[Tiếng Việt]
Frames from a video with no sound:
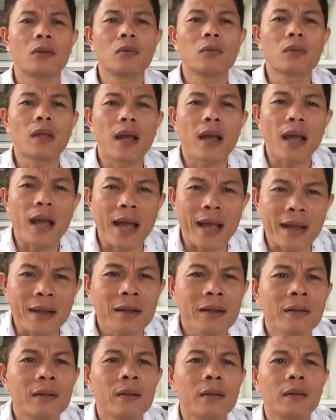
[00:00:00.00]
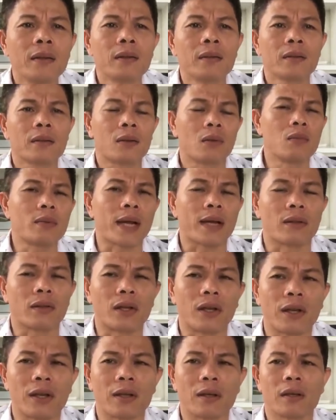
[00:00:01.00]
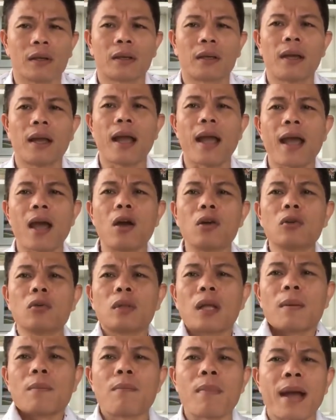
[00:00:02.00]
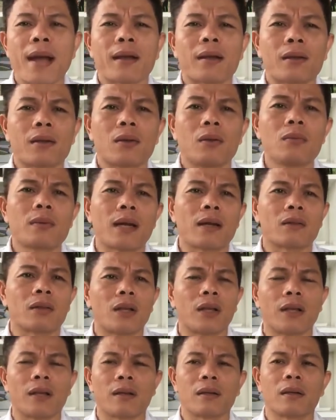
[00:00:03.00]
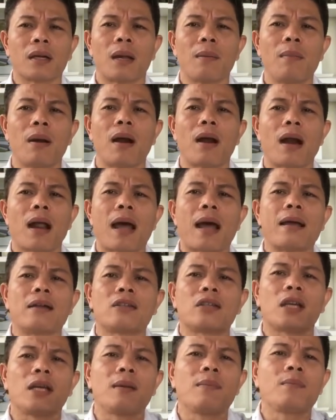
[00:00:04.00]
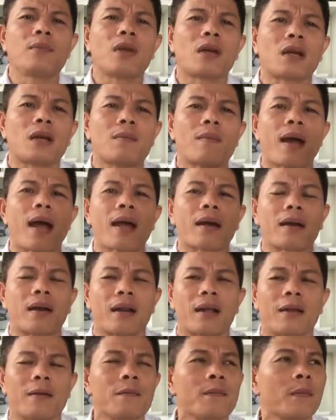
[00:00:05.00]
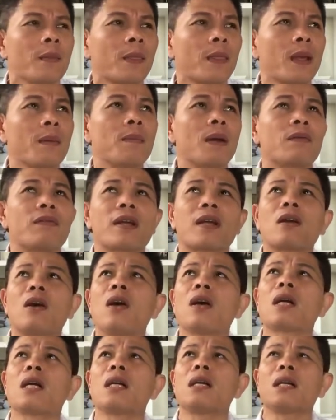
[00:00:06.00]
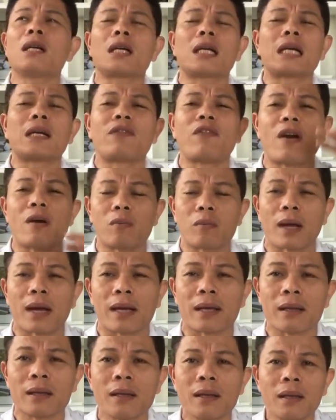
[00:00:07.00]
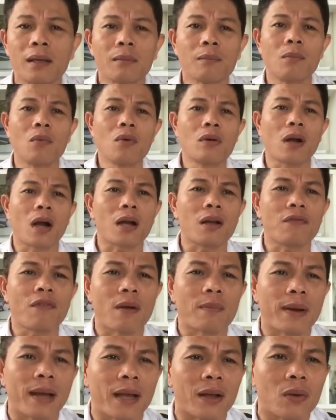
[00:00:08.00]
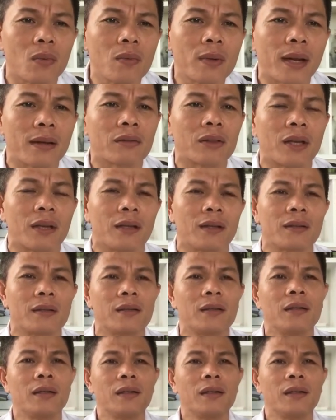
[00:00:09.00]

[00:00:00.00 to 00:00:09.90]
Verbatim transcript: chúng ta ăn cũng cần tiền cái áo chúng ta mặc cũng cần tiền để mình live stream cho các bạn này này thì mình phải có cái phòng này muốn có cái phong này cũng cần tiền